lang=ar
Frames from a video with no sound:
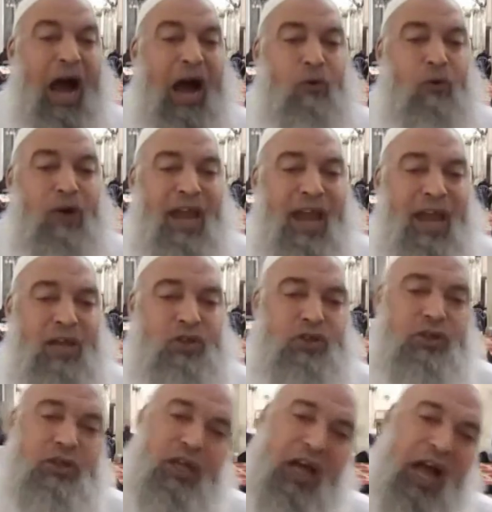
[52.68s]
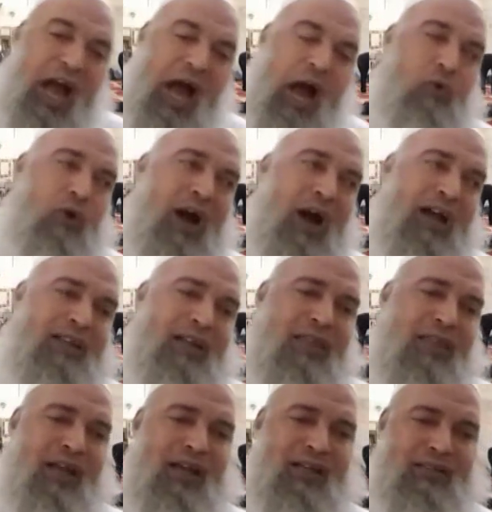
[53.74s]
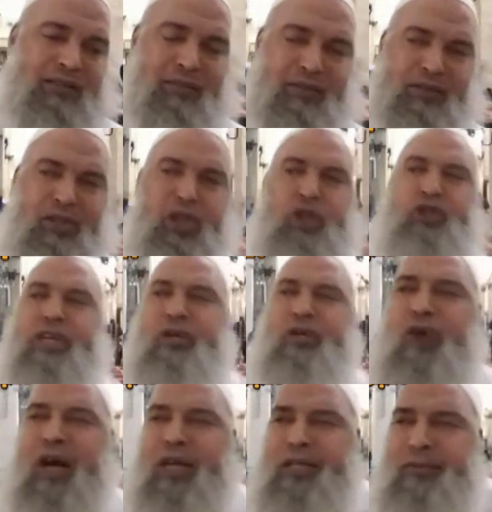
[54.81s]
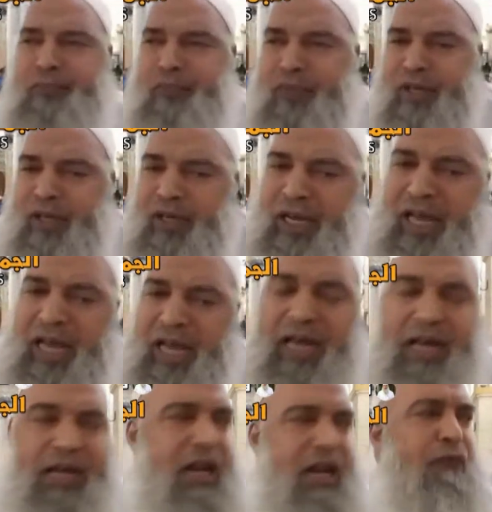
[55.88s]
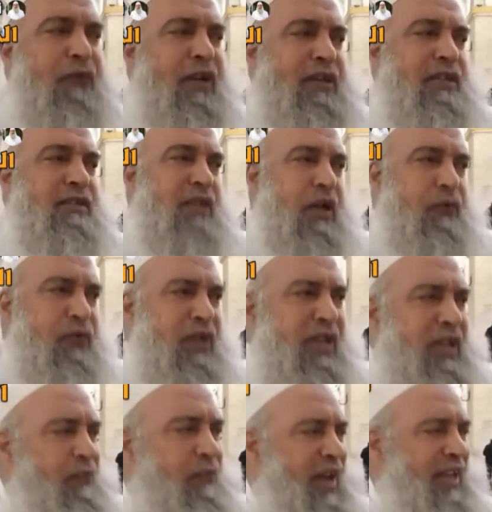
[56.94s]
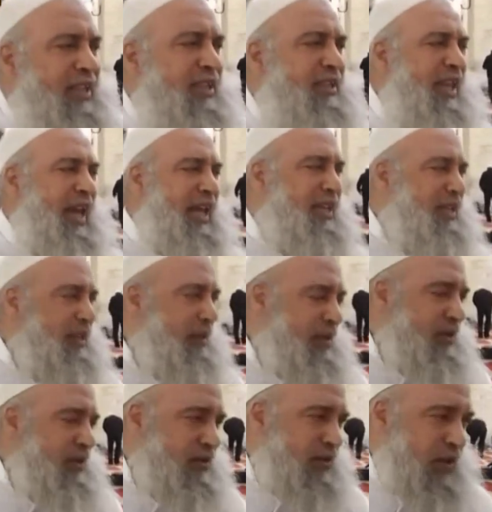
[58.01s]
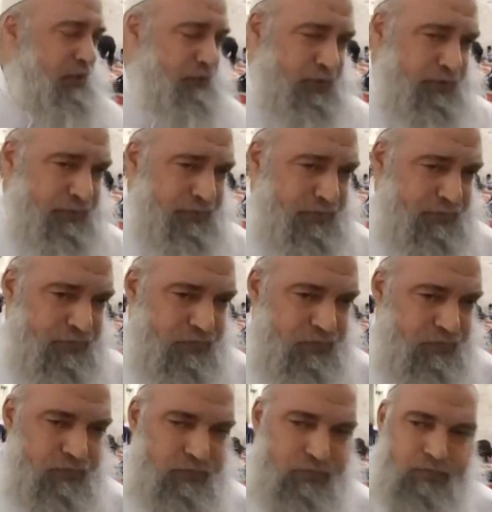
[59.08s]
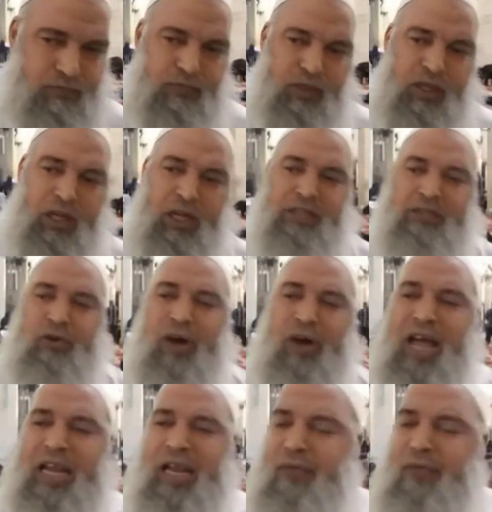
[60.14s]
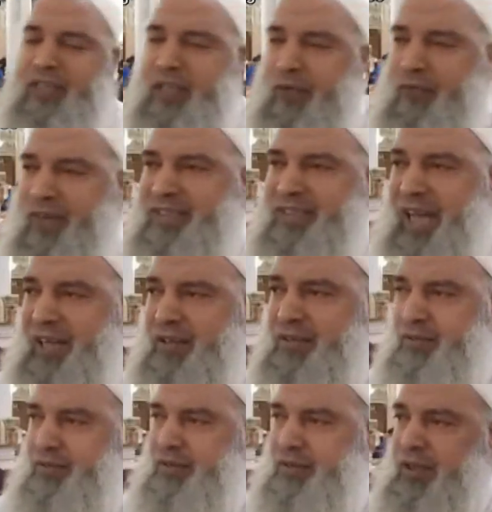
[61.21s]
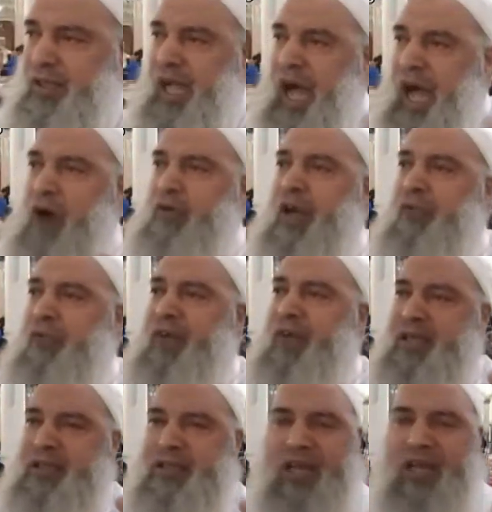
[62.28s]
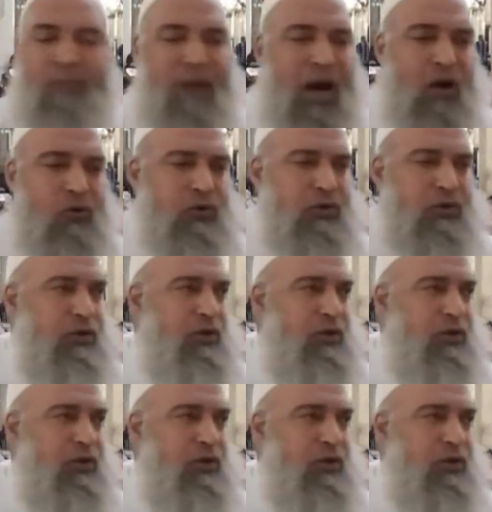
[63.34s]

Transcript: او ايش او احداث اخر الزمن نيجي اخواني لنفخه اسرافيل النفخات الثلاثه تبعت اسرافيل سواء نفخة الفزع أو نفخة الموت